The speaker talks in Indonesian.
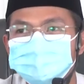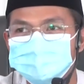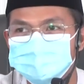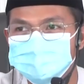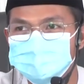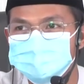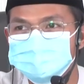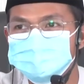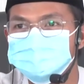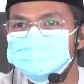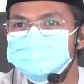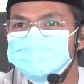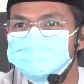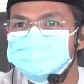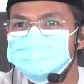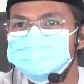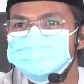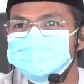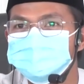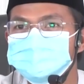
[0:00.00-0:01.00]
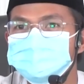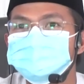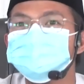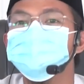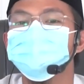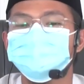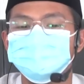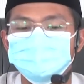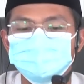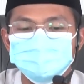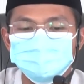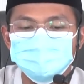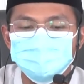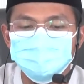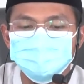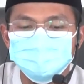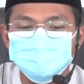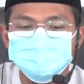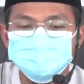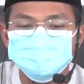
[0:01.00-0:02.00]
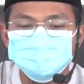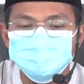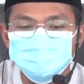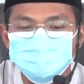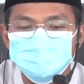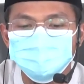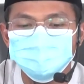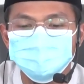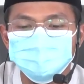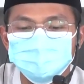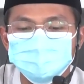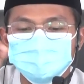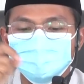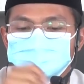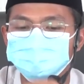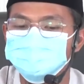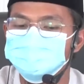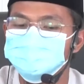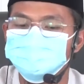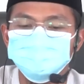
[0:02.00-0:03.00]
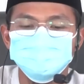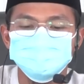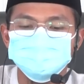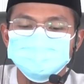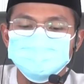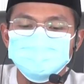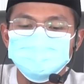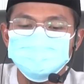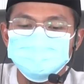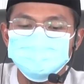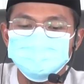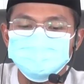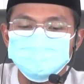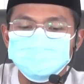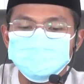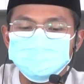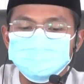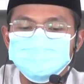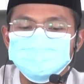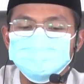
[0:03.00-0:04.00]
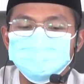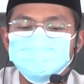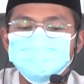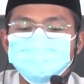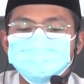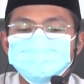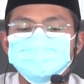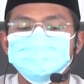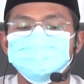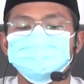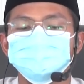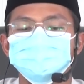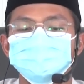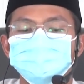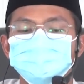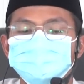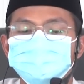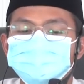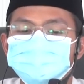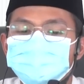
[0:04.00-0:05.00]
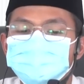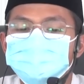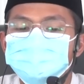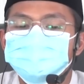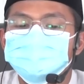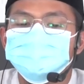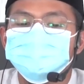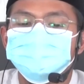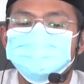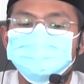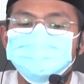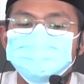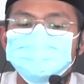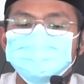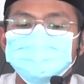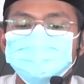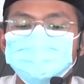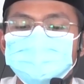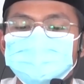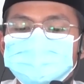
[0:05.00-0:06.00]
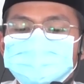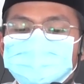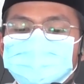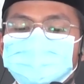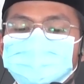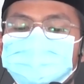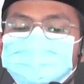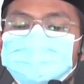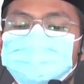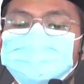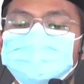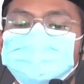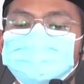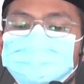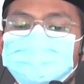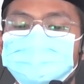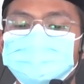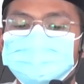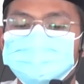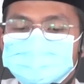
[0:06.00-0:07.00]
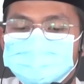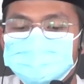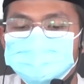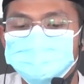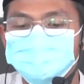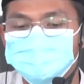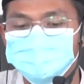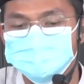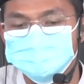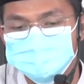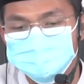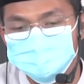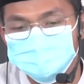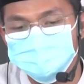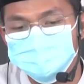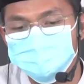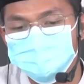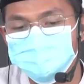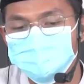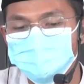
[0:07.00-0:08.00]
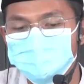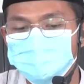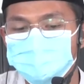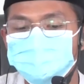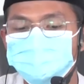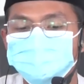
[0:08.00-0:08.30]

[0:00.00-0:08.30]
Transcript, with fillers: keyakinan yang membuahkan tawakal kepada Allah taala li'annahu muqinun kulli ma akhbarallahu bihi wa rasuluh wa